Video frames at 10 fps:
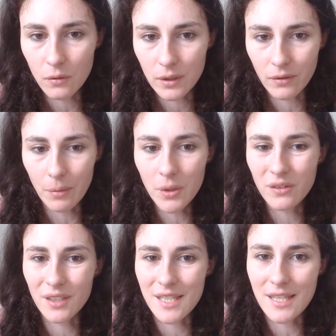On est vraiment
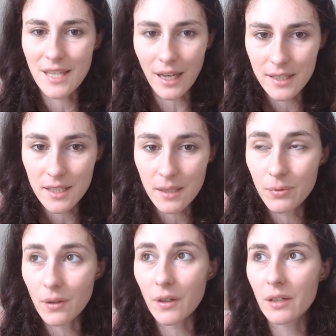dans des
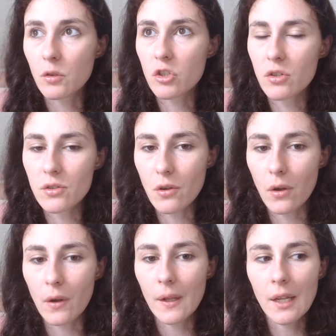archétypes, dans quelque chose
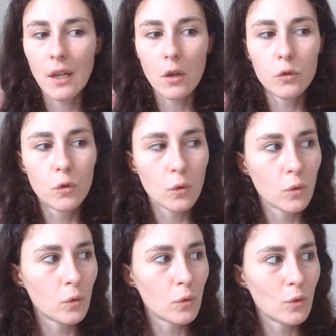euh,
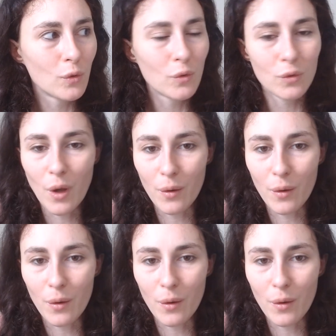de...